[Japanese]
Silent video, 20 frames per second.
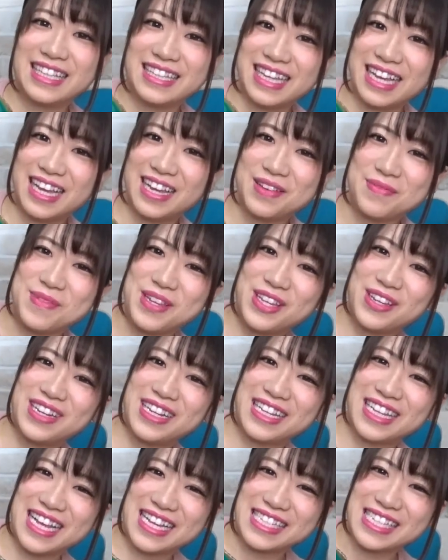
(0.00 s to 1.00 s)
ね、
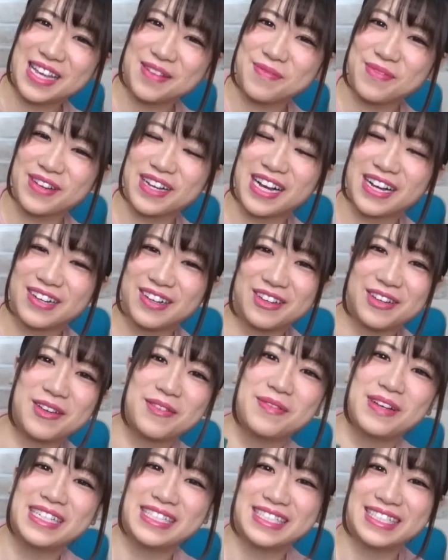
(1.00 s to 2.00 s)
緑で全部囲め
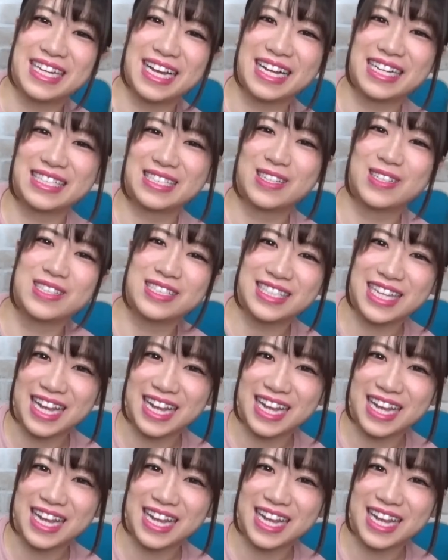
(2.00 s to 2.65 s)
ました。そした